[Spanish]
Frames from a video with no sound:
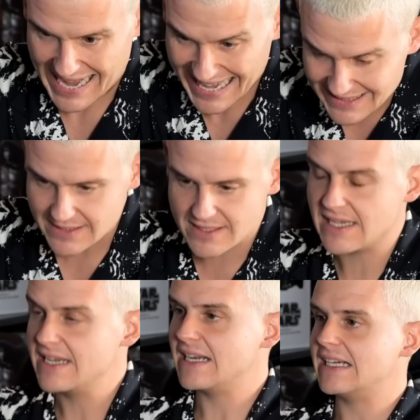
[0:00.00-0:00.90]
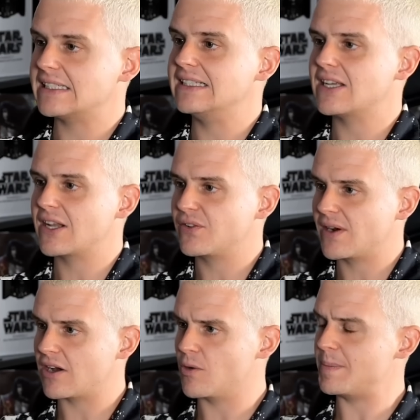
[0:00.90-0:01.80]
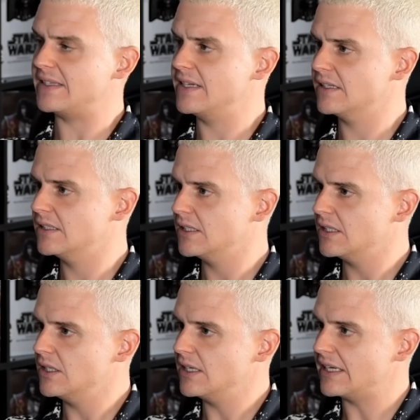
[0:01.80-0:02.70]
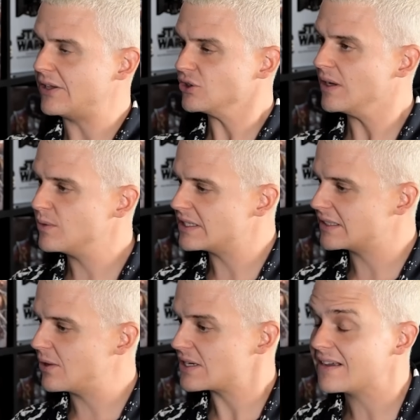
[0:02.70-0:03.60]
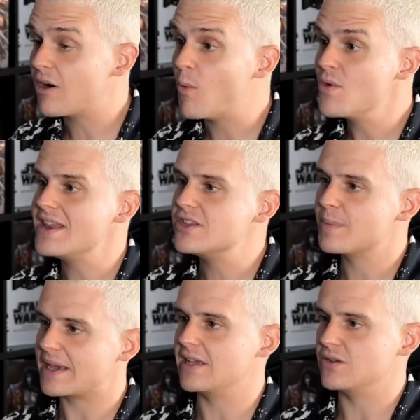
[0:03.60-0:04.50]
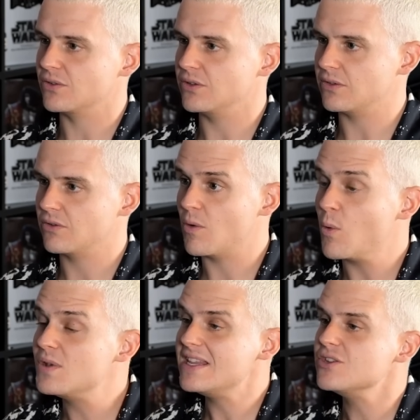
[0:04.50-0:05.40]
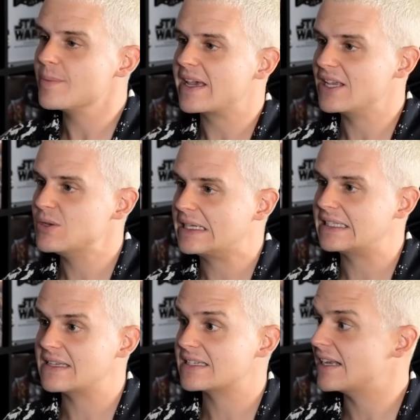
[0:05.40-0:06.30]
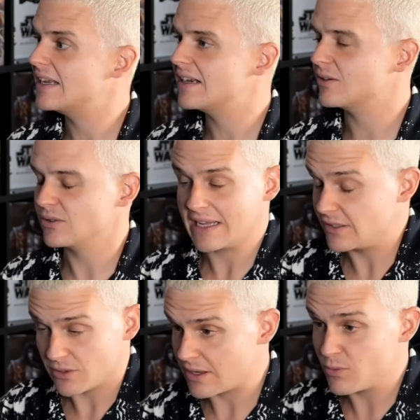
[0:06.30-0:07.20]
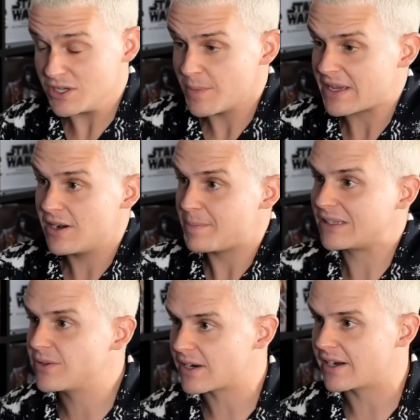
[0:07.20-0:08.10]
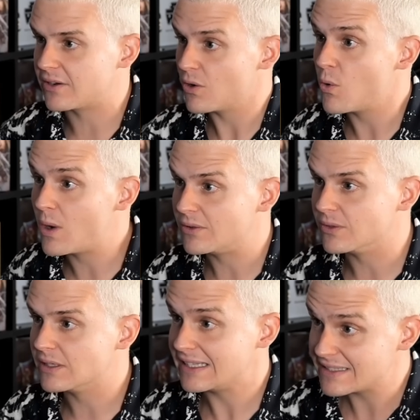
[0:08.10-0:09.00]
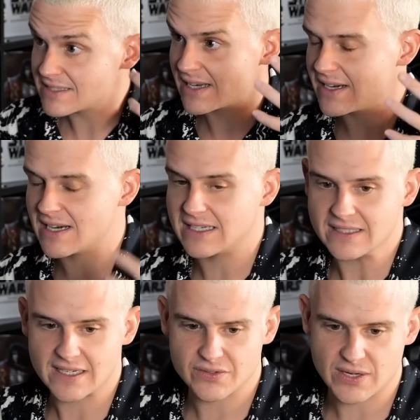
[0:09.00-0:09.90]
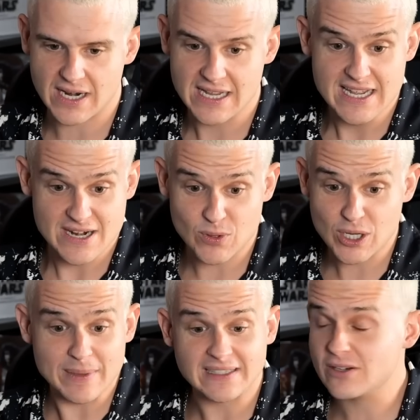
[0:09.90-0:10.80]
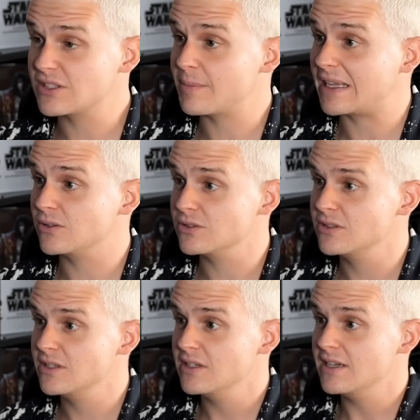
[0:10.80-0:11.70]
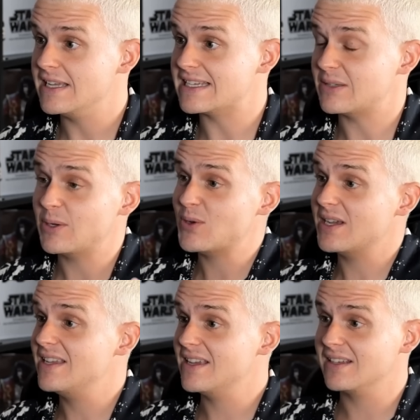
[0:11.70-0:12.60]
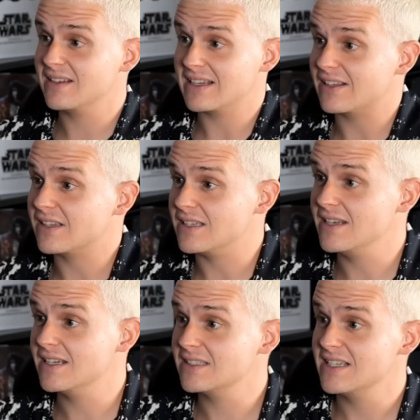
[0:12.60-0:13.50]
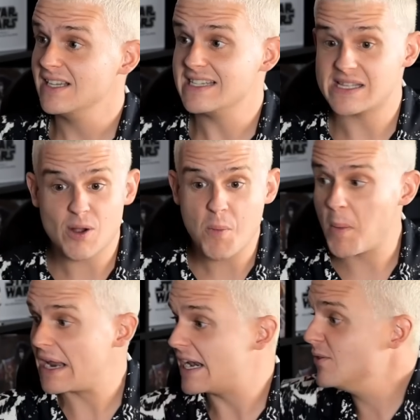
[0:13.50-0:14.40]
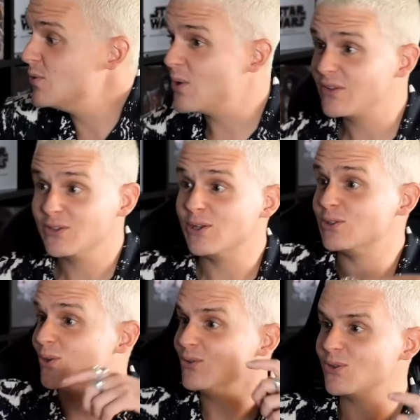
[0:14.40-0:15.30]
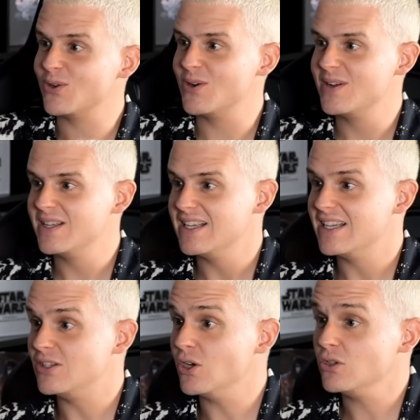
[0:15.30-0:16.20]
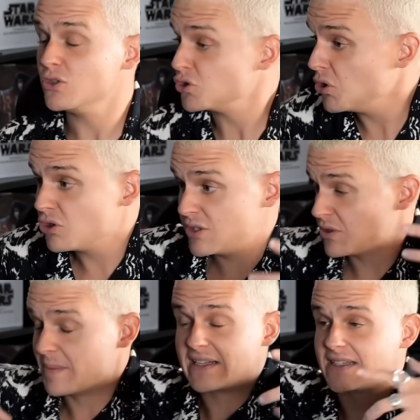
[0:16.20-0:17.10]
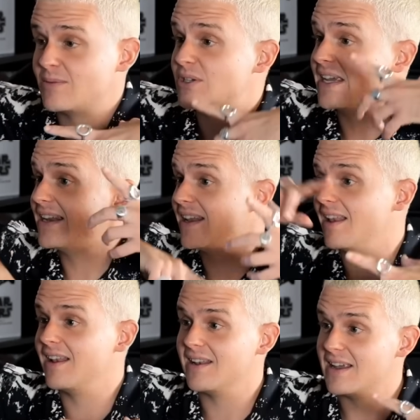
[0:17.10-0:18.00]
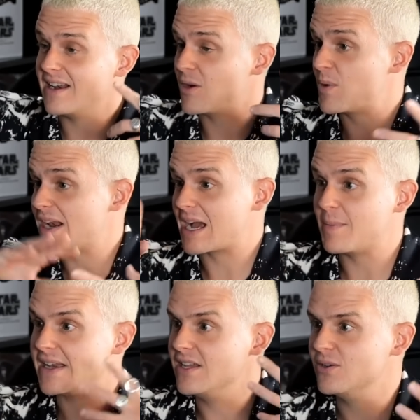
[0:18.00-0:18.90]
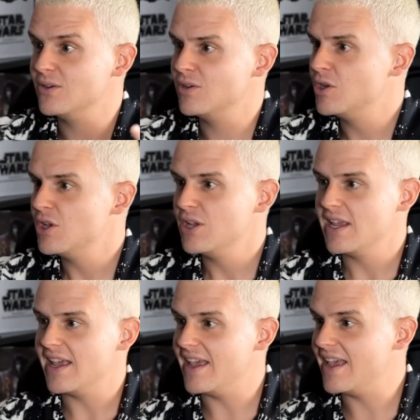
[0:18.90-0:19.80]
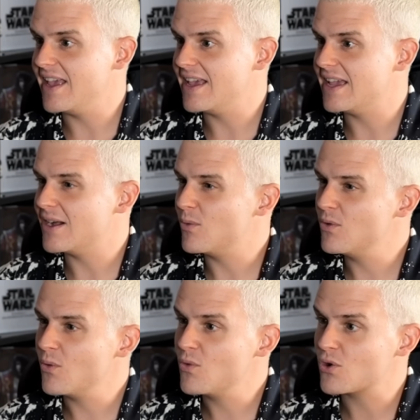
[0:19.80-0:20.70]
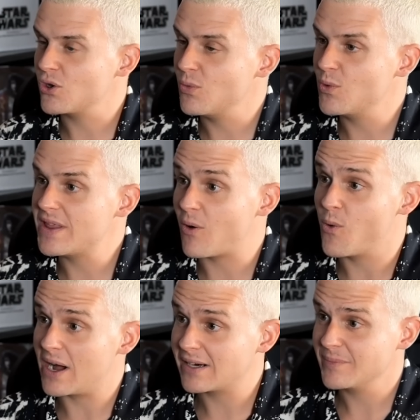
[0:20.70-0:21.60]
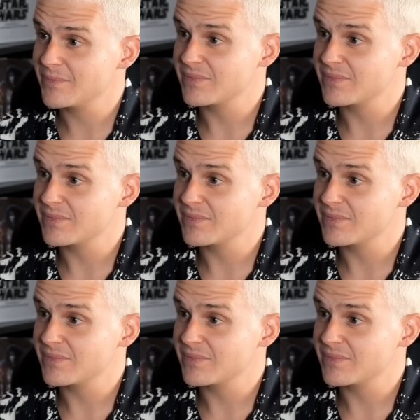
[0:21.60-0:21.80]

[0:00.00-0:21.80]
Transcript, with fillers: antes de salir a esa internacional a competir, que yo estaba en un estado que estaba como un niño pequeño, tío. Como un niño pequeño antes de salir. no, un niño pequeño en el patio de recreo, jugando, antes de salir en la internacional. Recuerdo que me quité los zapatos y estaba yo ahí en, calcetines. Estaba como bailando, haciendo el tonto. ¿Tú solo? Yo, solo sigo, o sea, mientras estamos ahí en el, en el como en el camerino. Eh, un, un rollo muy de jugar